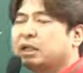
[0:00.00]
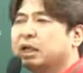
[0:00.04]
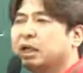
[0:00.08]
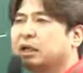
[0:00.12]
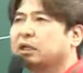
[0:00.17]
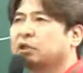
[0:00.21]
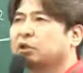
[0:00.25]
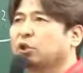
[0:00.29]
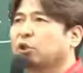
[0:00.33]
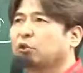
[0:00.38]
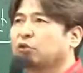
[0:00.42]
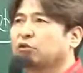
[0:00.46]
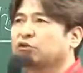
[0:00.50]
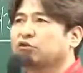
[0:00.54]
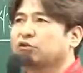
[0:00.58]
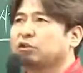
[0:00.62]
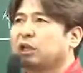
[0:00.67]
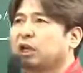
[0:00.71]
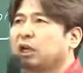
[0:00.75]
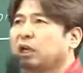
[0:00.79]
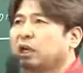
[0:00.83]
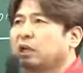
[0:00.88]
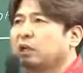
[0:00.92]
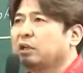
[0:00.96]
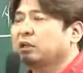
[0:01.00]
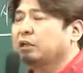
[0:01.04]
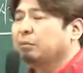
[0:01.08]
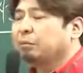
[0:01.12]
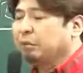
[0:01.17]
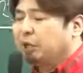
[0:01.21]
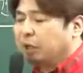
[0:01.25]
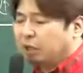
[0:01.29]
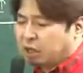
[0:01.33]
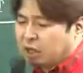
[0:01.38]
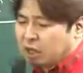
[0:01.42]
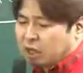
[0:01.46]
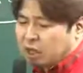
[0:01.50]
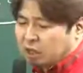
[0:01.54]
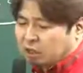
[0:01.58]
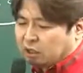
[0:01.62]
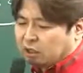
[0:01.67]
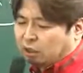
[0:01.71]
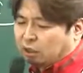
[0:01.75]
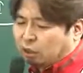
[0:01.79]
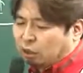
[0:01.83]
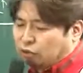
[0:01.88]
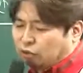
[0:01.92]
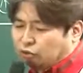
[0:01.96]
300시간을 더 투자하라 그러면 그
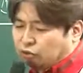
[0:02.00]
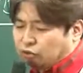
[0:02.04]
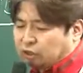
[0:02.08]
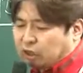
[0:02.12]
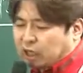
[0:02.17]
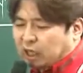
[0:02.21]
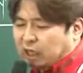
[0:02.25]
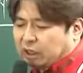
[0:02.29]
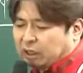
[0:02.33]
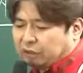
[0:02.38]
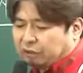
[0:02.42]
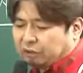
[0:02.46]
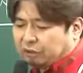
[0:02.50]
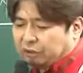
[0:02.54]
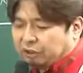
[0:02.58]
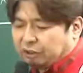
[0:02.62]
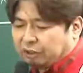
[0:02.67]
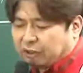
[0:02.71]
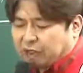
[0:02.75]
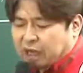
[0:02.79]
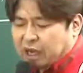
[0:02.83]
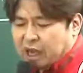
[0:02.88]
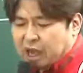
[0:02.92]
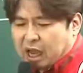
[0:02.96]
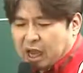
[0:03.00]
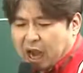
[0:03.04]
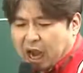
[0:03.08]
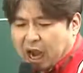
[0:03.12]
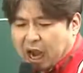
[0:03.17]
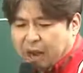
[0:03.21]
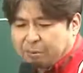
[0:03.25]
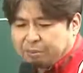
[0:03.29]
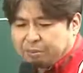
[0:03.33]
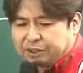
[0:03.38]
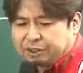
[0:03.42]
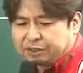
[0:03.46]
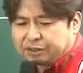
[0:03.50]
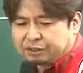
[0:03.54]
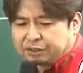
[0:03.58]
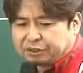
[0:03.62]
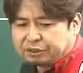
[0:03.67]
더 투자하는 거는 합리적